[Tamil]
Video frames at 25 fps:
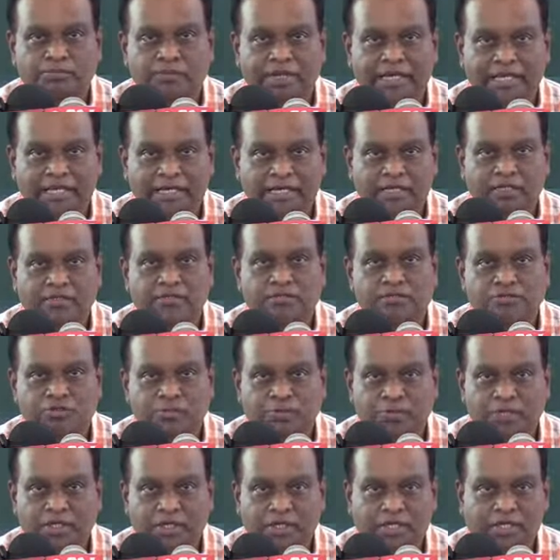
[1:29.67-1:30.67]
மெடிக்கல்
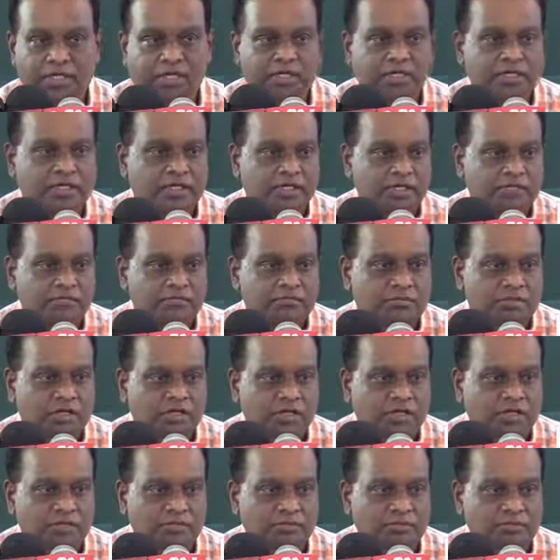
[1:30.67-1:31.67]
சுப்ரிண்டனாக
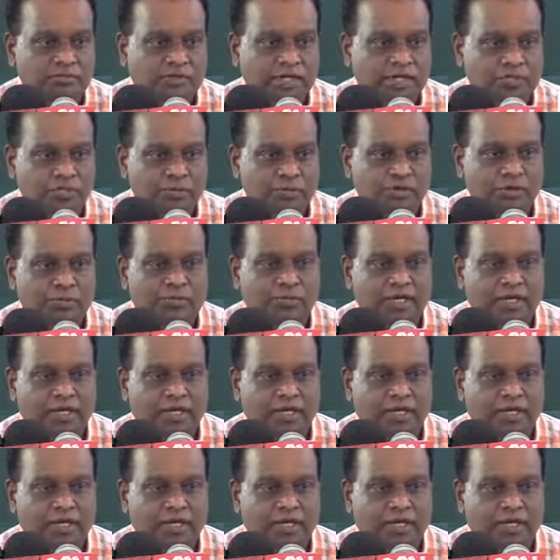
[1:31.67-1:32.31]
மருத்துவ